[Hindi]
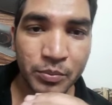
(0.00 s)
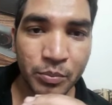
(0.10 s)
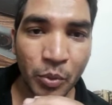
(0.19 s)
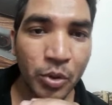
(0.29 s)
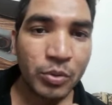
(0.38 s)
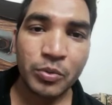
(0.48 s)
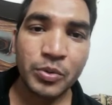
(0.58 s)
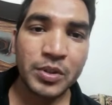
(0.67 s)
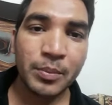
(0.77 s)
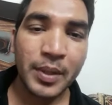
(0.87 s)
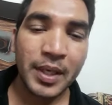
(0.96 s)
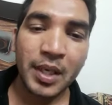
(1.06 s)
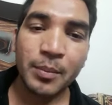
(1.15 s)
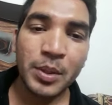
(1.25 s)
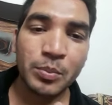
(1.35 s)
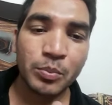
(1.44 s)
बहुत उसके मरने के
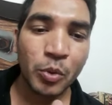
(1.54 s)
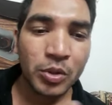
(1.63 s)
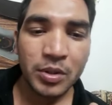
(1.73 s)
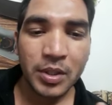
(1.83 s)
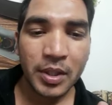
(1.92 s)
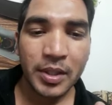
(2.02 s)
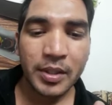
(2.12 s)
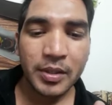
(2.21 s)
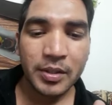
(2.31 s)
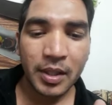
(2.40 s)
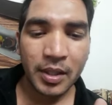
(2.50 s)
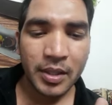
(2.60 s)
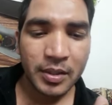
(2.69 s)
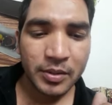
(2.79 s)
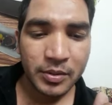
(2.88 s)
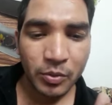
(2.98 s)
बाद बहुत तगड़ी
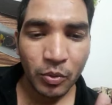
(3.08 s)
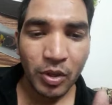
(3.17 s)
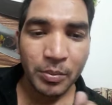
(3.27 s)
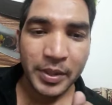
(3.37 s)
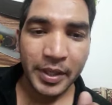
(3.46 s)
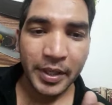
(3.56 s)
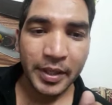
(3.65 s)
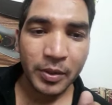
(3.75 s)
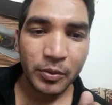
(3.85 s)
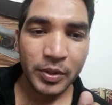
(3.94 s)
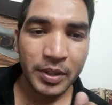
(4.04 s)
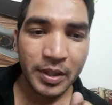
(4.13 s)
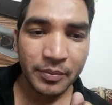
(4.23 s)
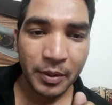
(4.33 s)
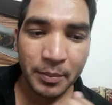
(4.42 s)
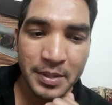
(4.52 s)
गूगल में ट्रेंडिंग हुई इतना
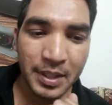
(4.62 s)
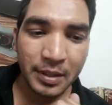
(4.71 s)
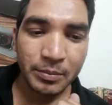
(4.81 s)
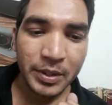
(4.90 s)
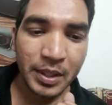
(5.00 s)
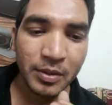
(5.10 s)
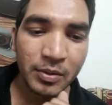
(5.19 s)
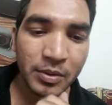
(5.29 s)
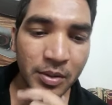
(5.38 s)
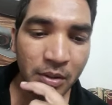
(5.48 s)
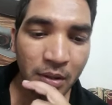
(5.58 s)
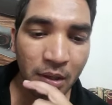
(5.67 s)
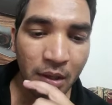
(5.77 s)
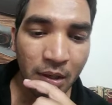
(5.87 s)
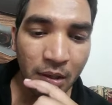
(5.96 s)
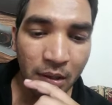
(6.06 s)
फेमस आदमी था वो
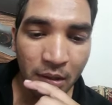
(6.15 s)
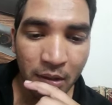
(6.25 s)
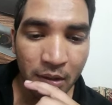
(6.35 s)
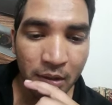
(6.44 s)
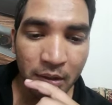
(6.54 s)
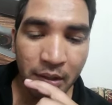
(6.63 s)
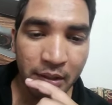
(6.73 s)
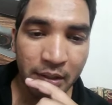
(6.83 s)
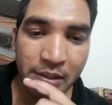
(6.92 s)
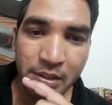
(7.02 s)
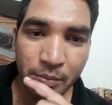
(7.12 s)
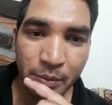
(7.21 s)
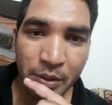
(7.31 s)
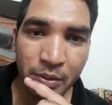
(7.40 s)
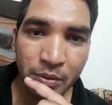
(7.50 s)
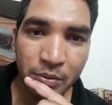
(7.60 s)
एक रहस्यमयी
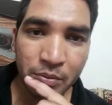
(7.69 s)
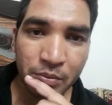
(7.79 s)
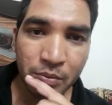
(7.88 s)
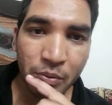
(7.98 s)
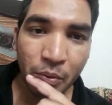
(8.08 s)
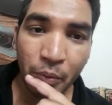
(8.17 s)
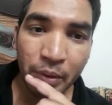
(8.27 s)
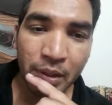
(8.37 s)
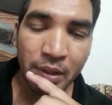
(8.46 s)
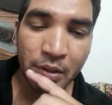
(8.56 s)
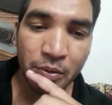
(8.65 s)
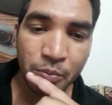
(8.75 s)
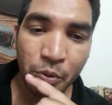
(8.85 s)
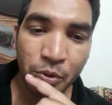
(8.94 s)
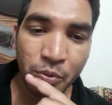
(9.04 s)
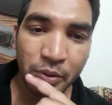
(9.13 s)
हुई
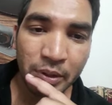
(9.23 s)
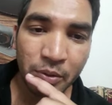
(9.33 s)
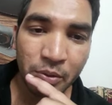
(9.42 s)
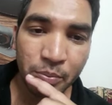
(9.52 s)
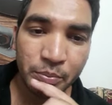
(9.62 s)
मौत हुई और